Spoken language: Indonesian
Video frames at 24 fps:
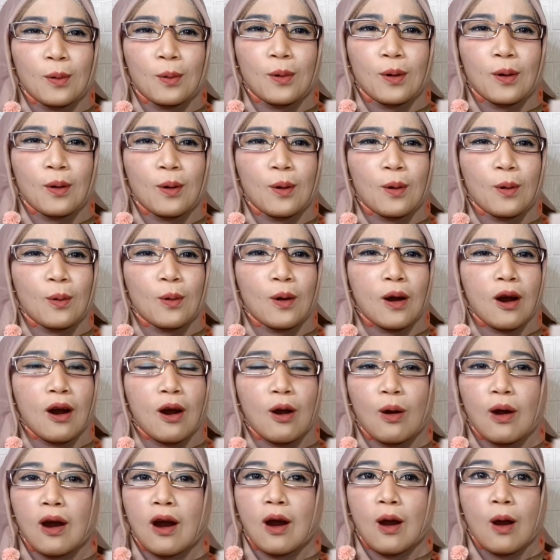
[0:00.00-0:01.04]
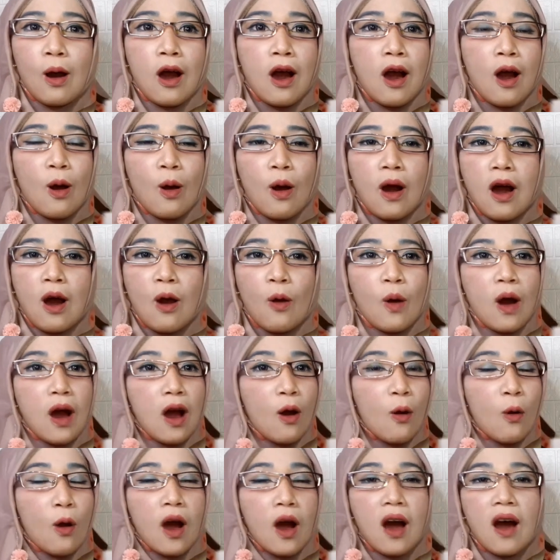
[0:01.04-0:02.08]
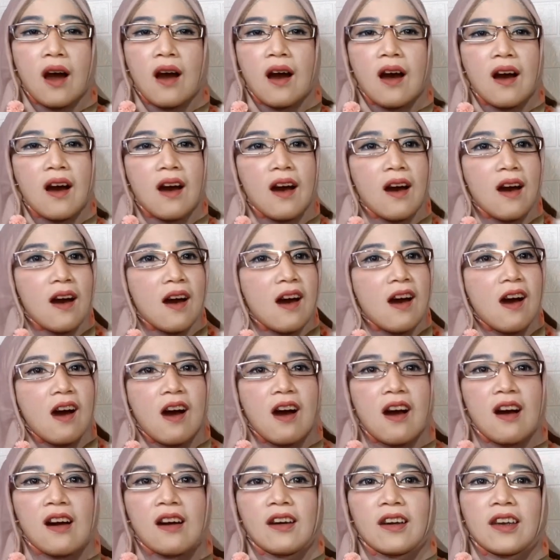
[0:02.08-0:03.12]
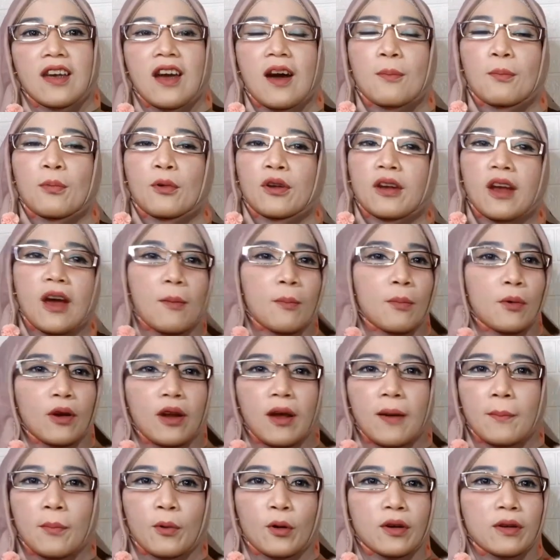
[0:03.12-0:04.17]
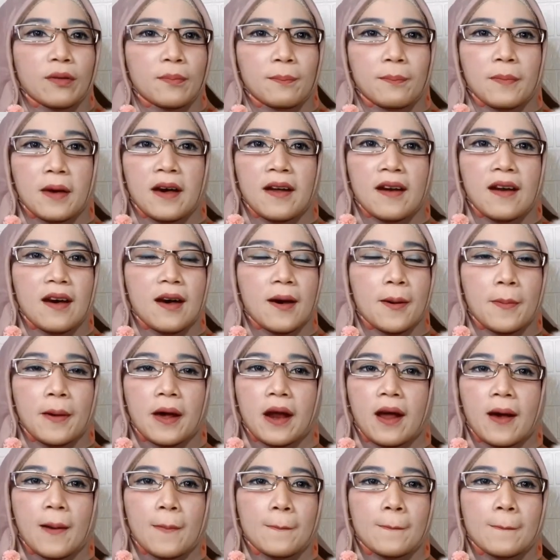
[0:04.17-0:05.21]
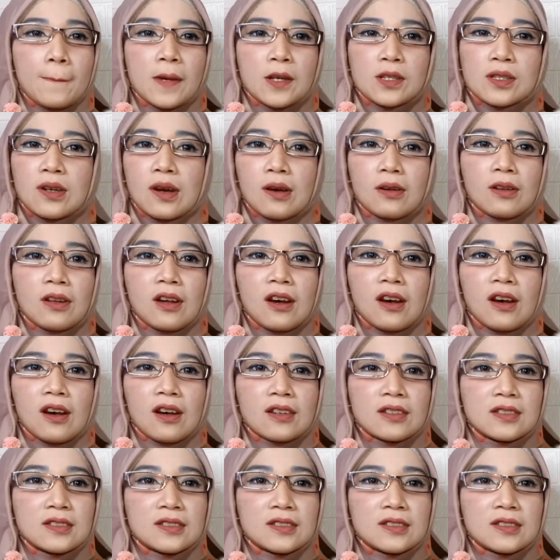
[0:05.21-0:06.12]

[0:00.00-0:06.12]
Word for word: Oh, wow, wow, wow, wow. Ya ampun, ya ampun, ya ampun. Salah, salah. Masya Allah.